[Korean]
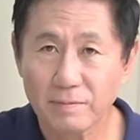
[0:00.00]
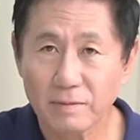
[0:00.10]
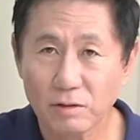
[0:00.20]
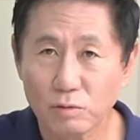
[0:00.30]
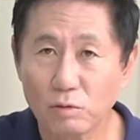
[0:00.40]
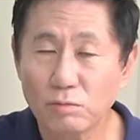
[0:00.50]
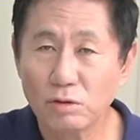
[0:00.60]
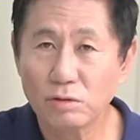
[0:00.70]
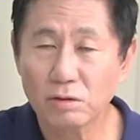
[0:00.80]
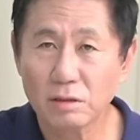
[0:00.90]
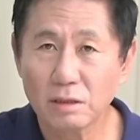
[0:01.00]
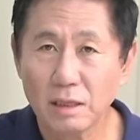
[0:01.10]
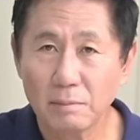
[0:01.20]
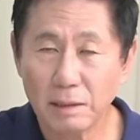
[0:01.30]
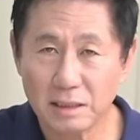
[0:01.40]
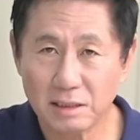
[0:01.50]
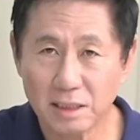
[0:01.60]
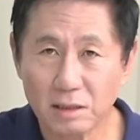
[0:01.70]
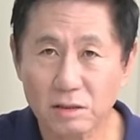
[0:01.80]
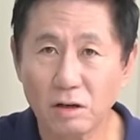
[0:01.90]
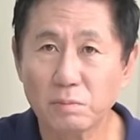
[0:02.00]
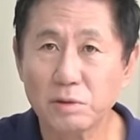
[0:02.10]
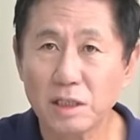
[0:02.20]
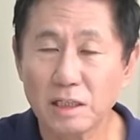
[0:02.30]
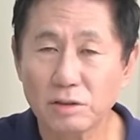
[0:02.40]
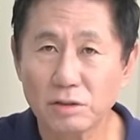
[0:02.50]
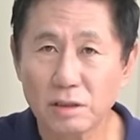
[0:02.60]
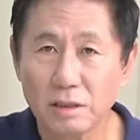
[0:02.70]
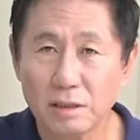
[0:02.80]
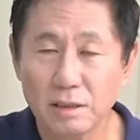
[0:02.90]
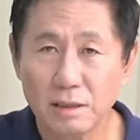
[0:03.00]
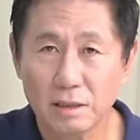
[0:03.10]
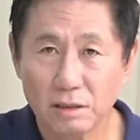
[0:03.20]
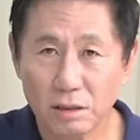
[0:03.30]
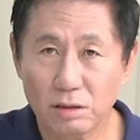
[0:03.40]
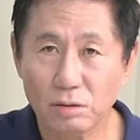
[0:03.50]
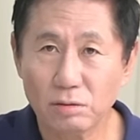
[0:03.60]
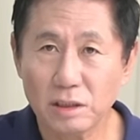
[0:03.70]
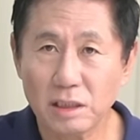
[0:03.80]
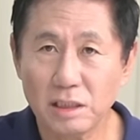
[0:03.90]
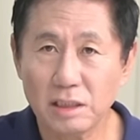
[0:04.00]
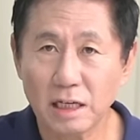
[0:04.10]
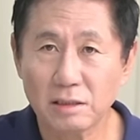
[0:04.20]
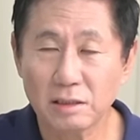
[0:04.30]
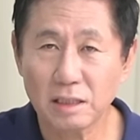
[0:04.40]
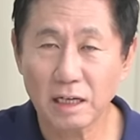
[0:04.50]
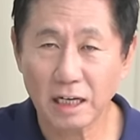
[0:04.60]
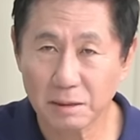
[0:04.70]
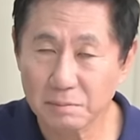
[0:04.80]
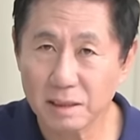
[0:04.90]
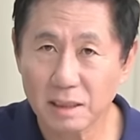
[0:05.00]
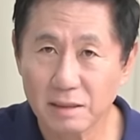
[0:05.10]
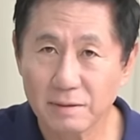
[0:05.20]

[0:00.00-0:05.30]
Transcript: 그리고 공무원들은 바짝 더 엎드리겠죠. 절대로 시키지 않은 일을안 합니다.